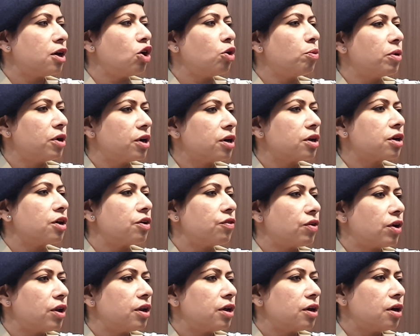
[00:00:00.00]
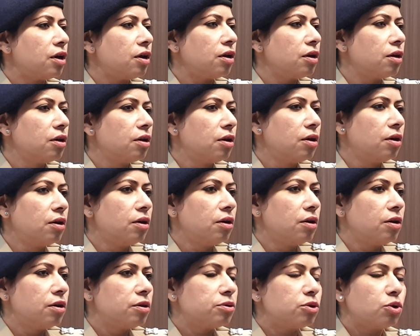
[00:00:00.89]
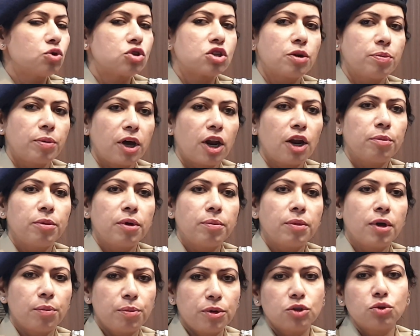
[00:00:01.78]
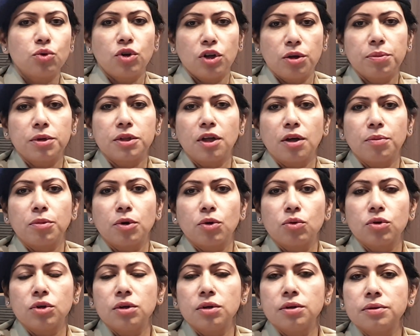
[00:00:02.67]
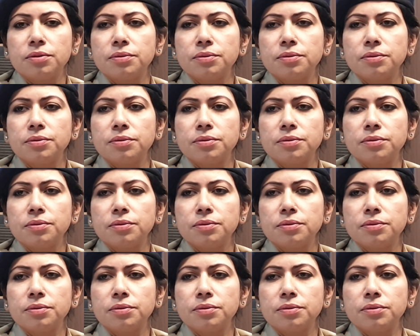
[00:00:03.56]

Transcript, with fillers: का और मर्डर करवाने का तो उसके बारे में मैं अभी तो नहीं बता पाऊँगी